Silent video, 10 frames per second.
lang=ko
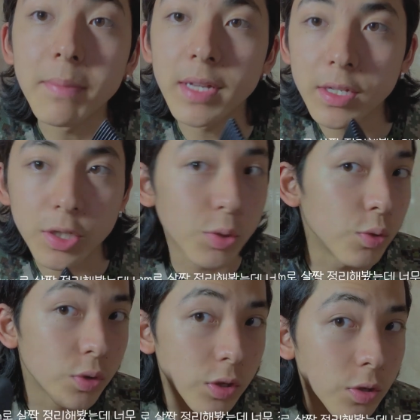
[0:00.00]

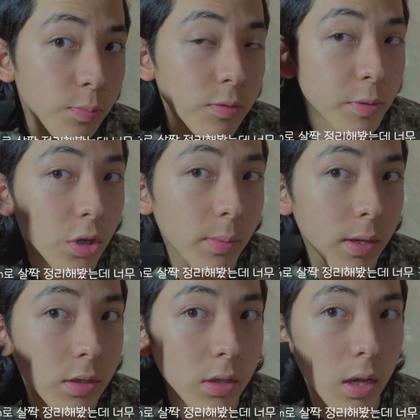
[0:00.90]
3cm로 옆을
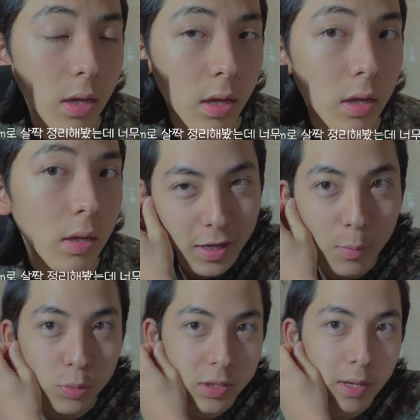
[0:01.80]
밀어봤는데
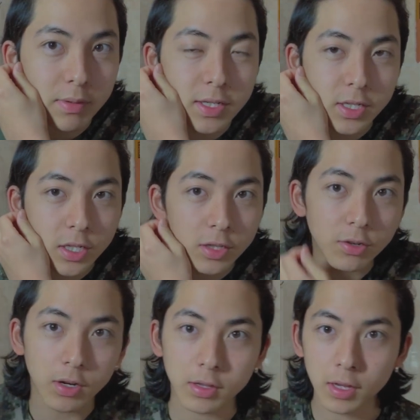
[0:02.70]
생각보다 3cm 긴
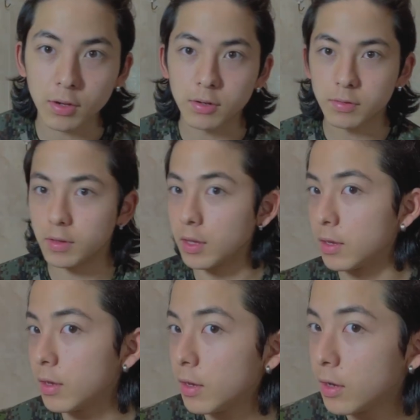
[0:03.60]
것 같아요. 네